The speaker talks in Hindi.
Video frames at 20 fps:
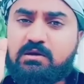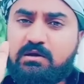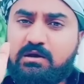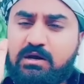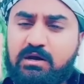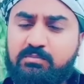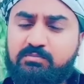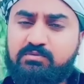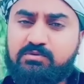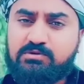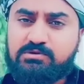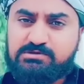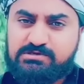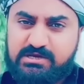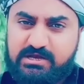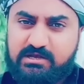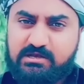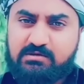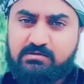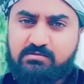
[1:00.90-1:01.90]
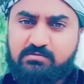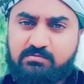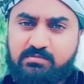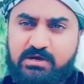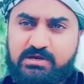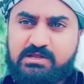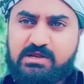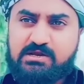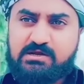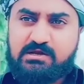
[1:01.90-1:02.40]
आप जाएँ
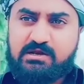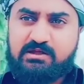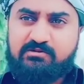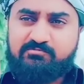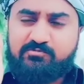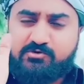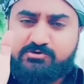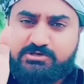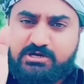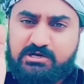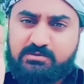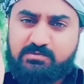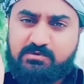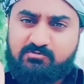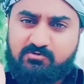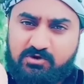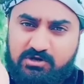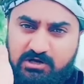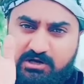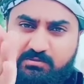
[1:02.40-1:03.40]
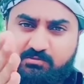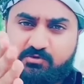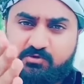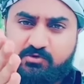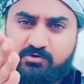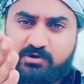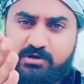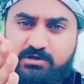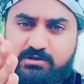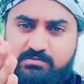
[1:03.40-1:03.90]
बैरी एंड क्ले प्रोजेक्ट में वो काम
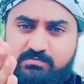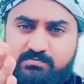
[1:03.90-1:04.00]
रुकवाएँ